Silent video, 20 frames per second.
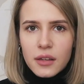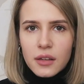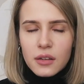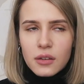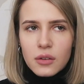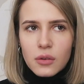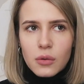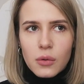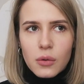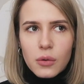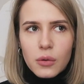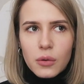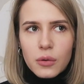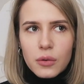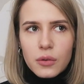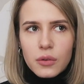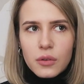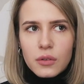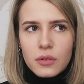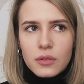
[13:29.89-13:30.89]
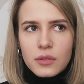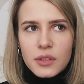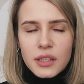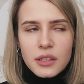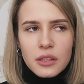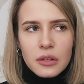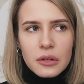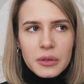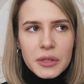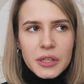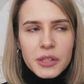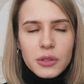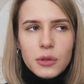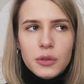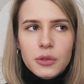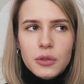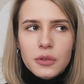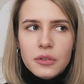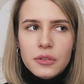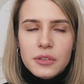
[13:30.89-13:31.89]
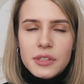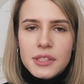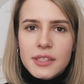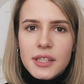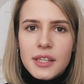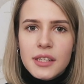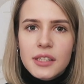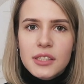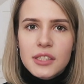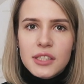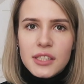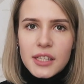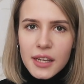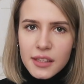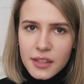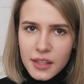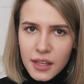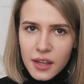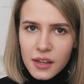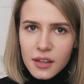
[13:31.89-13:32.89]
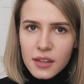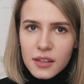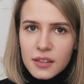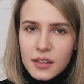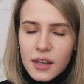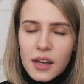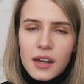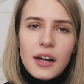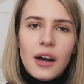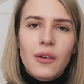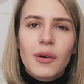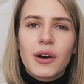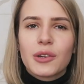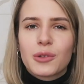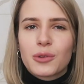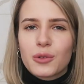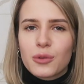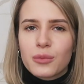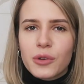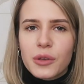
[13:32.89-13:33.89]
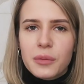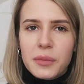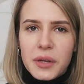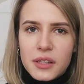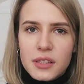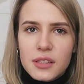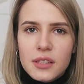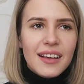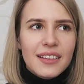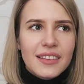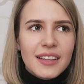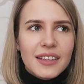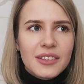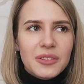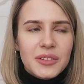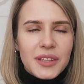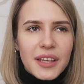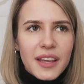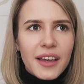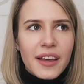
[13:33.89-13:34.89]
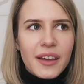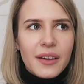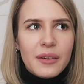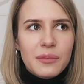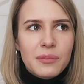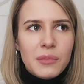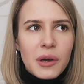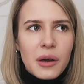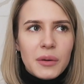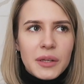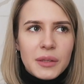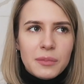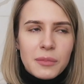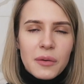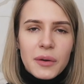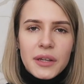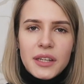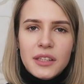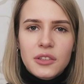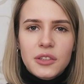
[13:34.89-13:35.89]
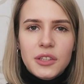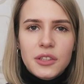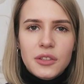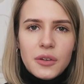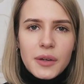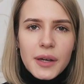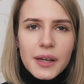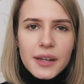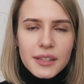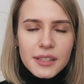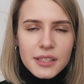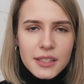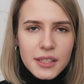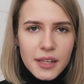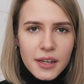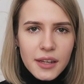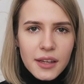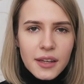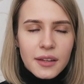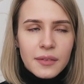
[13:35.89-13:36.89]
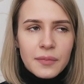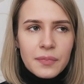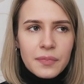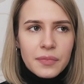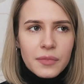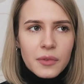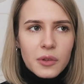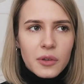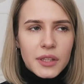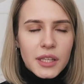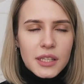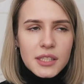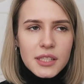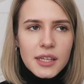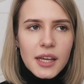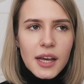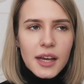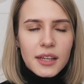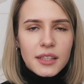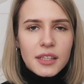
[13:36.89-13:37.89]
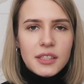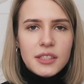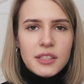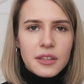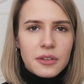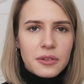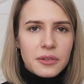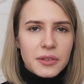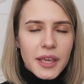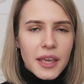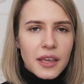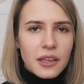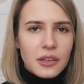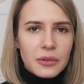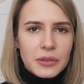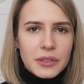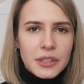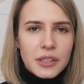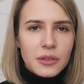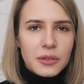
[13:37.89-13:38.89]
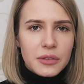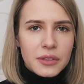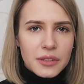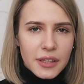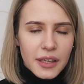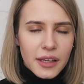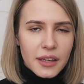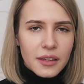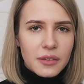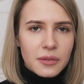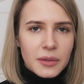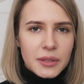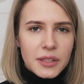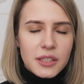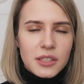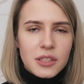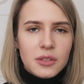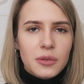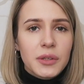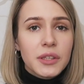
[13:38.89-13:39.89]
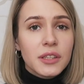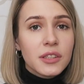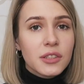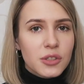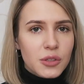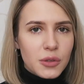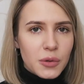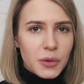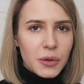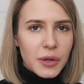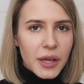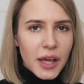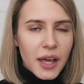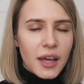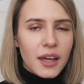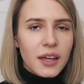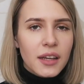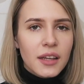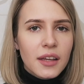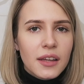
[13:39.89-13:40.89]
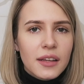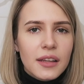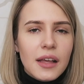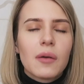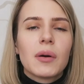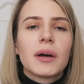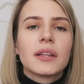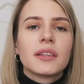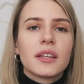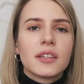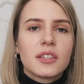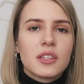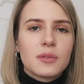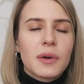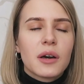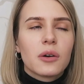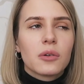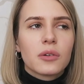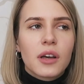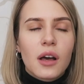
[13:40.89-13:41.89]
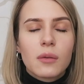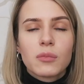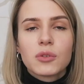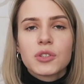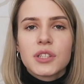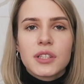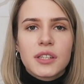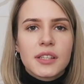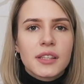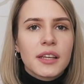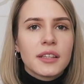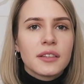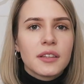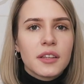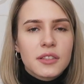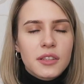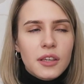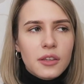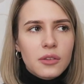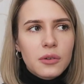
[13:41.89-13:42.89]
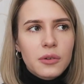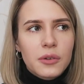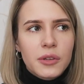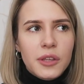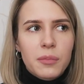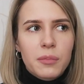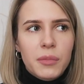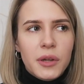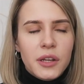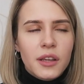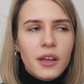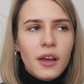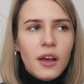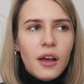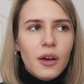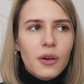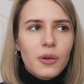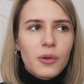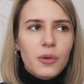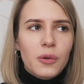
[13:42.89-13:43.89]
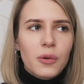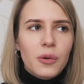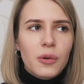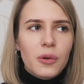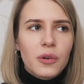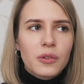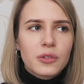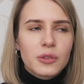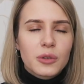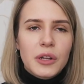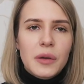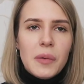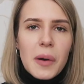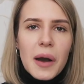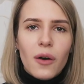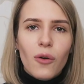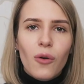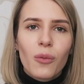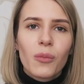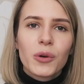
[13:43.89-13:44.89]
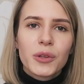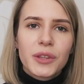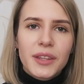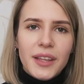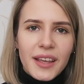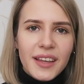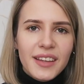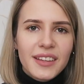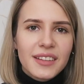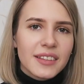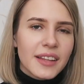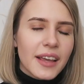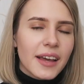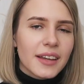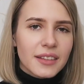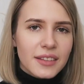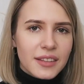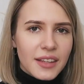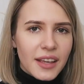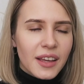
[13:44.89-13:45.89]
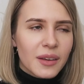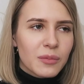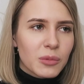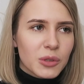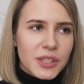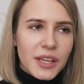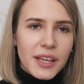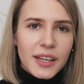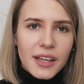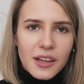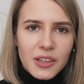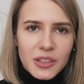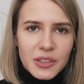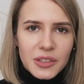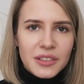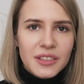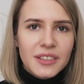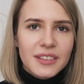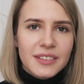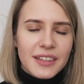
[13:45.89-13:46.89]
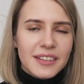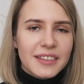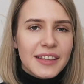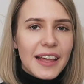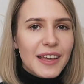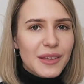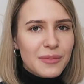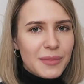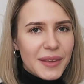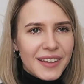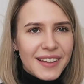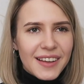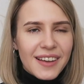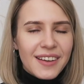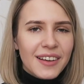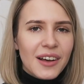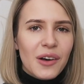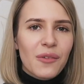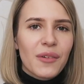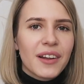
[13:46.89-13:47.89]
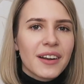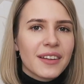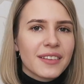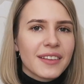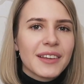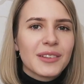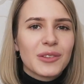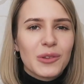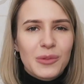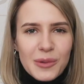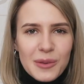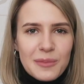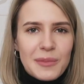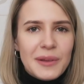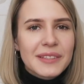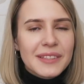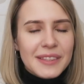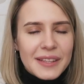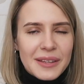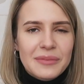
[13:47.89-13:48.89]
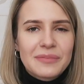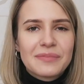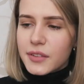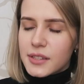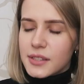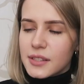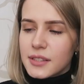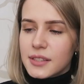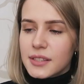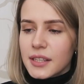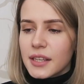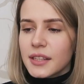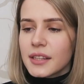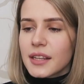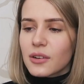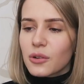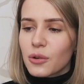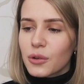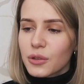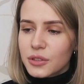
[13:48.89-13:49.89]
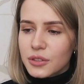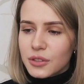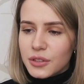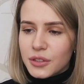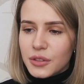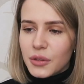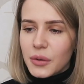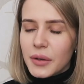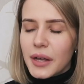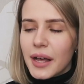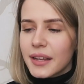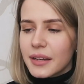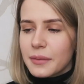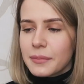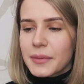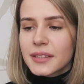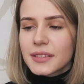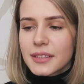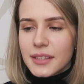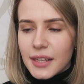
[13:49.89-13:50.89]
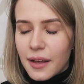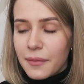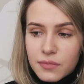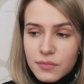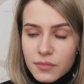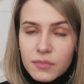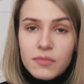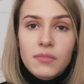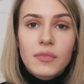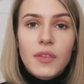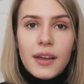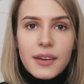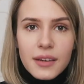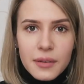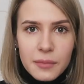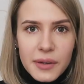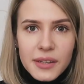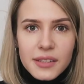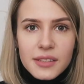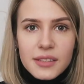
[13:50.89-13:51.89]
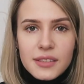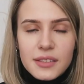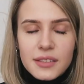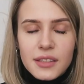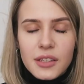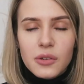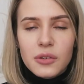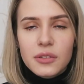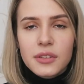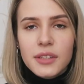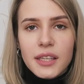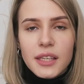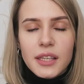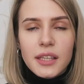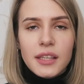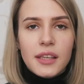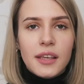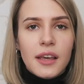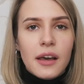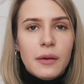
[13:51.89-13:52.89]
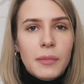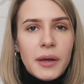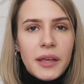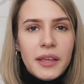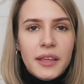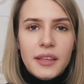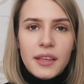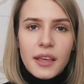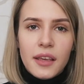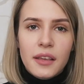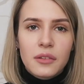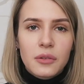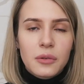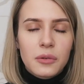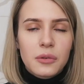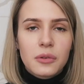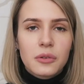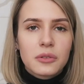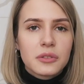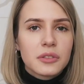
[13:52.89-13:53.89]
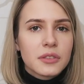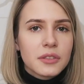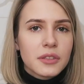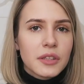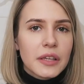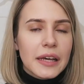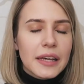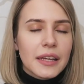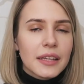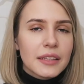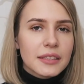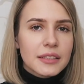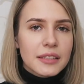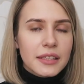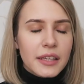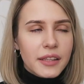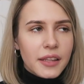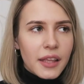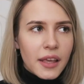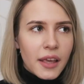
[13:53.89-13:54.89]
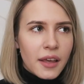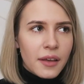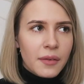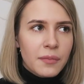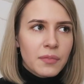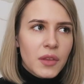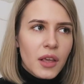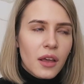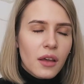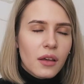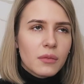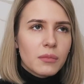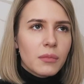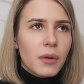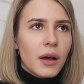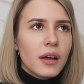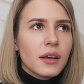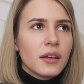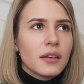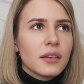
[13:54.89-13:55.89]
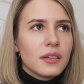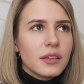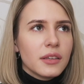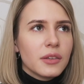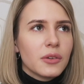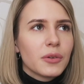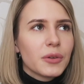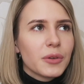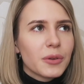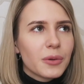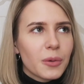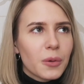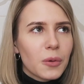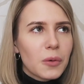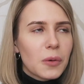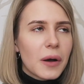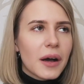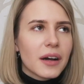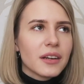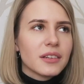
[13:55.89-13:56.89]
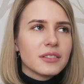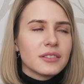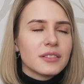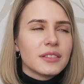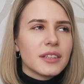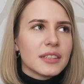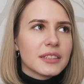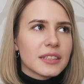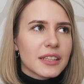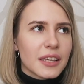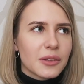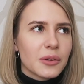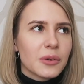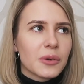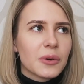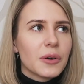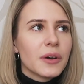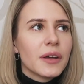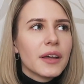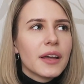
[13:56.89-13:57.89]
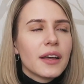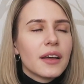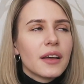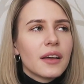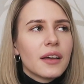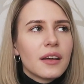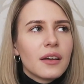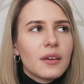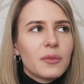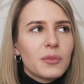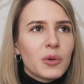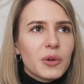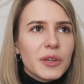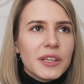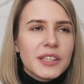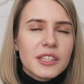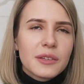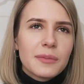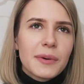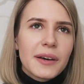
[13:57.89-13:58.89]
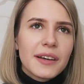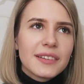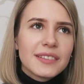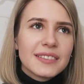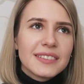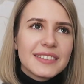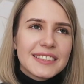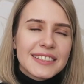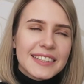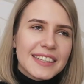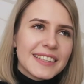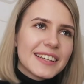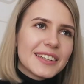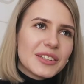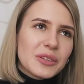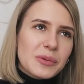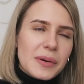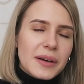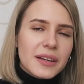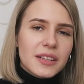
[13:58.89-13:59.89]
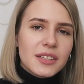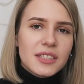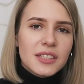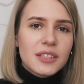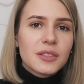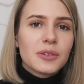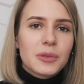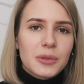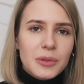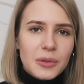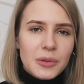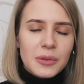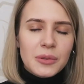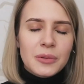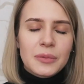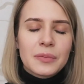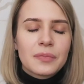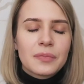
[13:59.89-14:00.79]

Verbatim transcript: こうなんだろう人との接し方が変わると思いますなので、まあ、周りの人からしたら私が話してる言語によって私の印象が変わってしまうかもしれないんですけどやっぱりこうそれは表であってもう性格、ね、内面が変わらないと思いますね。好きな香水とかありますかうんあります基本的に甘い系の香水が好きでまあいろいろあるんですけどもう一番好きなのは白の